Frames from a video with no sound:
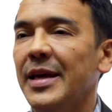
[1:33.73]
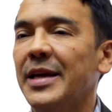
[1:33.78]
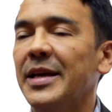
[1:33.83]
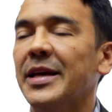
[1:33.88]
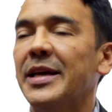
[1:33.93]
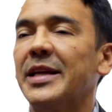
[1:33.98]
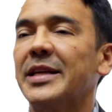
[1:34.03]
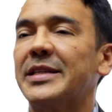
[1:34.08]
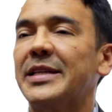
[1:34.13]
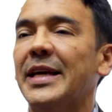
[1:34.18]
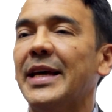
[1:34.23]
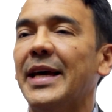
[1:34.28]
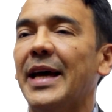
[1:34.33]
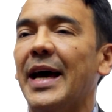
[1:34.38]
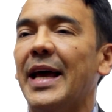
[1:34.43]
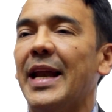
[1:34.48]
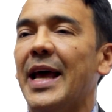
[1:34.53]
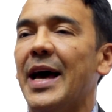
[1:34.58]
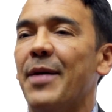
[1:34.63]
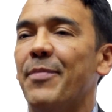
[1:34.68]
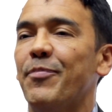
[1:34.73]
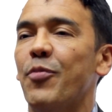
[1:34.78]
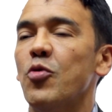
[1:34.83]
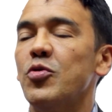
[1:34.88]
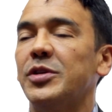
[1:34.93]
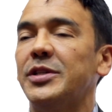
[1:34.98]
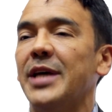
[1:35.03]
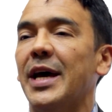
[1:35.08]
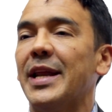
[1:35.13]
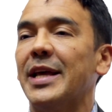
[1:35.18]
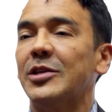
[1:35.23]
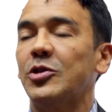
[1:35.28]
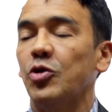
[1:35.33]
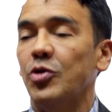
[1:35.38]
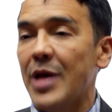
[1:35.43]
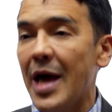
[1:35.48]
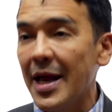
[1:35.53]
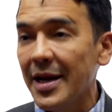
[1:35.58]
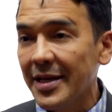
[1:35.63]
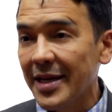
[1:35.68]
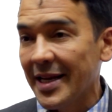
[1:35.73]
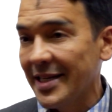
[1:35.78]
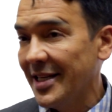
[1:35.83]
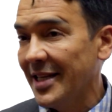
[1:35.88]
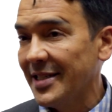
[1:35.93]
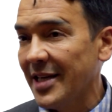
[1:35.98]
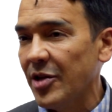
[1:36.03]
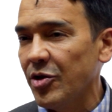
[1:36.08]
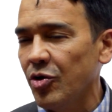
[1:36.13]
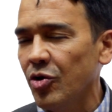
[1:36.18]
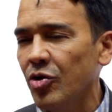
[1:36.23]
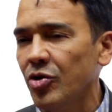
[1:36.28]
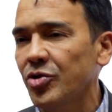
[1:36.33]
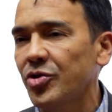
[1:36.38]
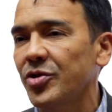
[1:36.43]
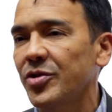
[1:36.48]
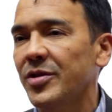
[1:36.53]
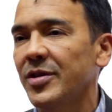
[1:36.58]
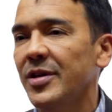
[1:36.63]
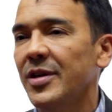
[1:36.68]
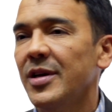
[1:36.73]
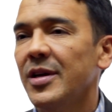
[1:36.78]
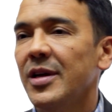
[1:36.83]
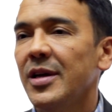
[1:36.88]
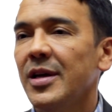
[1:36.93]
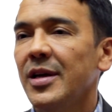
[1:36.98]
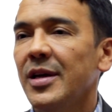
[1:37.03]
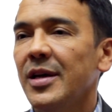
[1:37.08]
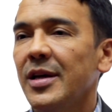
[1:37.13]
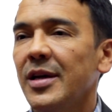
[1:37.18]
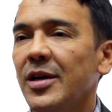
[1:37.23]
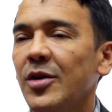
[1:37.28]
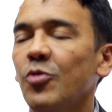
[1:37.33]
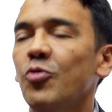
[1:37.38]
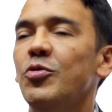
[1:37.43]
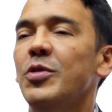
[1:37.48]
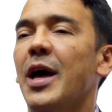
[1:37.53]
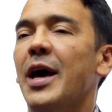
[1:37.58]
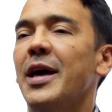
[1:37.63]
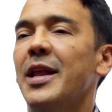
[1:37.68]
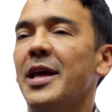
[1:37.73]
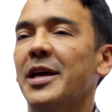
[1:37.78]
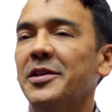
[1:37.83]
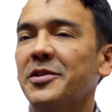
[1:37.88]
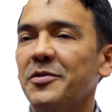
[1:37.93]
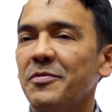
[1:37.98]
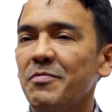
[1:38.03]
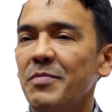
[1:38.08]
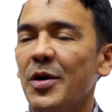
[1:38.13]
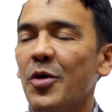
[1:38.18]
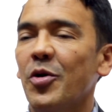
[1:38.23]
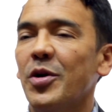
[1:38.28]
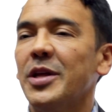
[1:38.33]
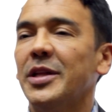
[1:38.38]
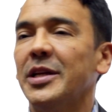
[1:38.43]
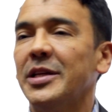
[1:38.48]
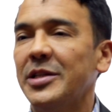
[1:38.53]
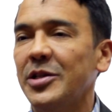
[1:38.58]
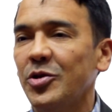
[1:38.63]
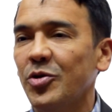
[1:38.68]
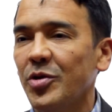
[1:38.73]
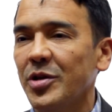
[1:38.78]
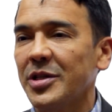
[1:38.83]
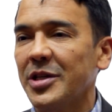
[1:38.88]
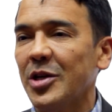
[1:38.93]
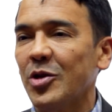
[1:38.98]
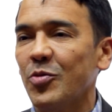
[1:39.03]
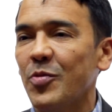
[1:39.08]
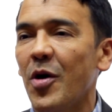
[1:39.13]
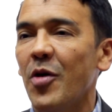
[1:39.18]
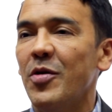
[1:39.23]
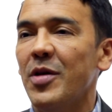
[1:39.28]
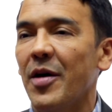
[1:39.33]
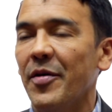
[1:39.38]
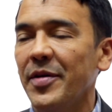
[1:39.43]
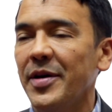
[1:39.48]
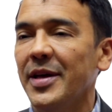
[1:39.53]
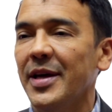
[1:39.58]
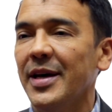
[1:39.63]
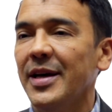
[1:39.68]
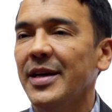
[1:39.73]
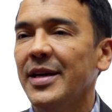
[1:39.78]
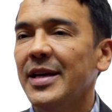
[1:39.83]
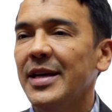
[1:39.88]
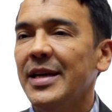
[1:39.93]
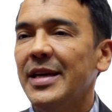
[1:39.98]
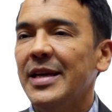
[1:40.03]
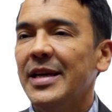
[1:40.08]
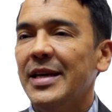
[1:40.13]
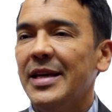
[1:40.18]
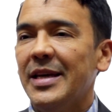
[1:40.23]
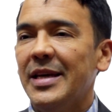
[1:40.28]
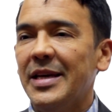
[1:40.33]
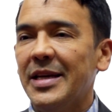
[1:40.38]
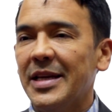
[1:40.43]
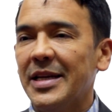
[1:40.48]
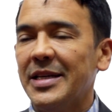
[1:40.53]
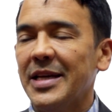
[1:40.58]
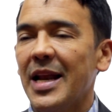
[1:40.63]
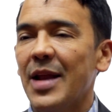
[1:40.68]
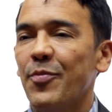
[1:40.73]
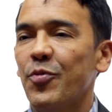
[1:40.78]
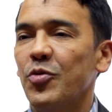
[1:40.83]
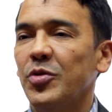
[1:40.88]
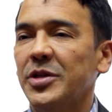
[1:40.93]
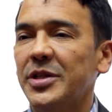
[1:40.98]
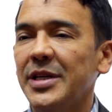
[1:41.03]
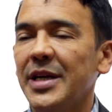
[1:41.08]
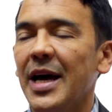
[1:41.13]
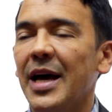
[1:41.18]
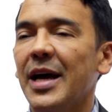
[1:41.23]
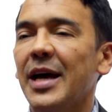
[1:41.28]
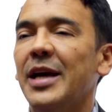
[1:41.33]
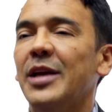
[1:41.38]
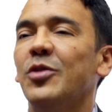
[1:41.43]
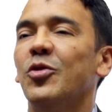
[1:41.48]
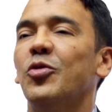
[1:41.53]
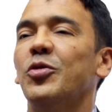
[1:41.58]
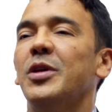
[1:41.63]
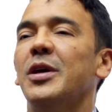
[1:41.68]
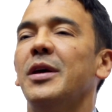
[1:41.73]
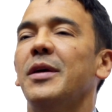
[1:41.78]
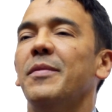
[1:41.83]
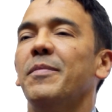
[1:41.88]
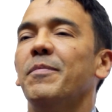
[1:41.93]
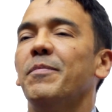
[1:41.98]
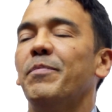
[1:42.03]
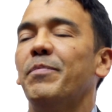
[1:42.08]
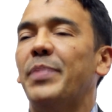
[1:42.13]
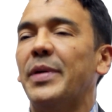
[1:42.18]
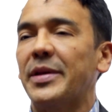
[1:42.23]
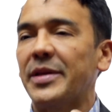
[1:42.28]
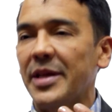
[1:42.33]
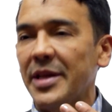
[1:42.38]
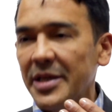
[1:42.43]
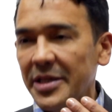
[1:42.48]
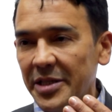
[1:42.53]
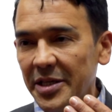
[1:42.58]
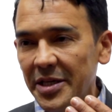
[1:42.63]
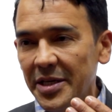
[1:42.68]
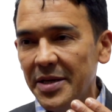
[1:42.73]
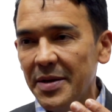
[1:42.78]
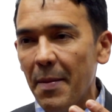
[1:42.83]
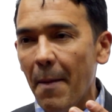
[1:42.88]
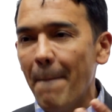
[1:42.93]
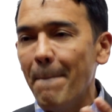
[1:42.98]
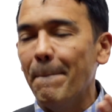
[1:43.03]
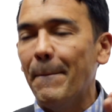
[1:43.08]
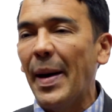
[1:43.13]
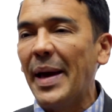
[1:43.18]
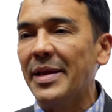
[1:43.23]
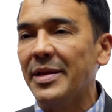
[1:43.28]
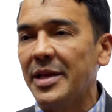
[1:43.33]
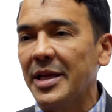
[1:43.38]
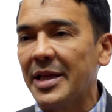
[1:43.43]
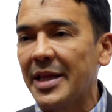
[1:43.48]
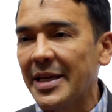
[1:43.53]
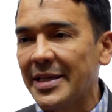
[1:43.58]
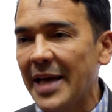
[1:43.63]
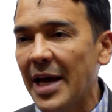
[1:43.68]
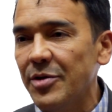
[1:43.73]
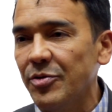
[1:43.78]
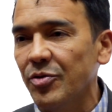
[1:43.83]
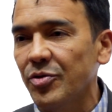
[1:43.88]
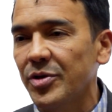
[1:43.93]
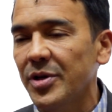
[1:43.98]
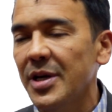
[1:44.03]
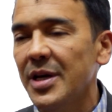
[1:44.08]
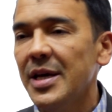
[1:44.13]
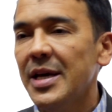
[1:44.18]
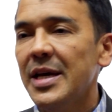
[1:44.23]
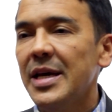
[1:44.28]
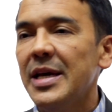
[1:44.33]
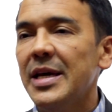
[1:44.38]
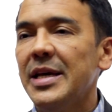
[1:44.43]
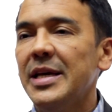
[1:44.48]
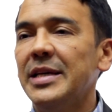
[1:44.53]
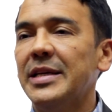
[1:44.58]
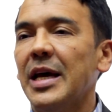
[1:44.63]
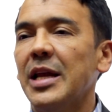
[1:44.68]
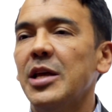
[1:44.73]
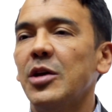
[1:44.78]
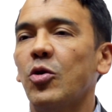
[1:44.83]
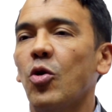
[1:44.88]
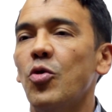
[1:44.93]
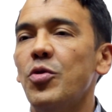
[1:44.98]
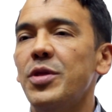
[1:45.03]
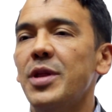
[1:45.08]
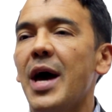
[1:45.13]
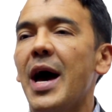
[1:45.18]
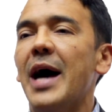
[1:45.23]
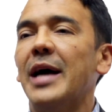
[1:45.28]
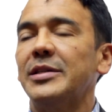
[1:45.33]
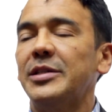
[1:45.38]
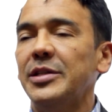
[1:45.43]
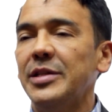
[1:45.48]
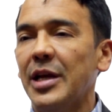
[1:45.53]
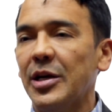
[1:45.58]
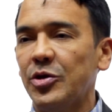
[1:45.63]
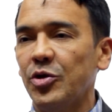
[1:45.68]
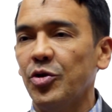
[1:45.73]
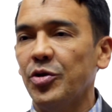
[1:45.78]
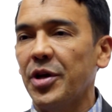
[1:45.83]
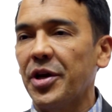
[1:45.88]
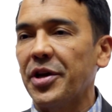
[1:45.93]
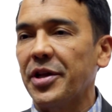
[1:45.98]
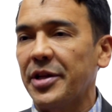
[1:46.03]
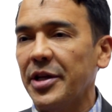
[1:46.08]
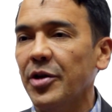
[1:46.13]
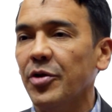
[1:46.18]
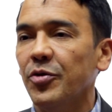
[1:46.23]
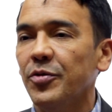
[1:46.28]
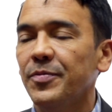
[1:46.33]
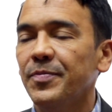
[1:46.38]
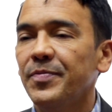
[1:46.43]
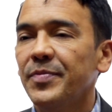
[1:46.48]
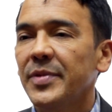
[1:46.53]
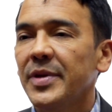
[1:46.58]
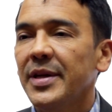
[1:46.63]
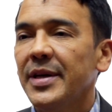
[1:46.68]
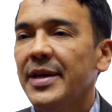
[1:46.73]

ingresé a la Policía Nacional, gracias a Dios, una de las mejores decisiones que he tomado en la vida, ingresé a la policía en donde pertenecí 23 años y salí con asignación de retiro.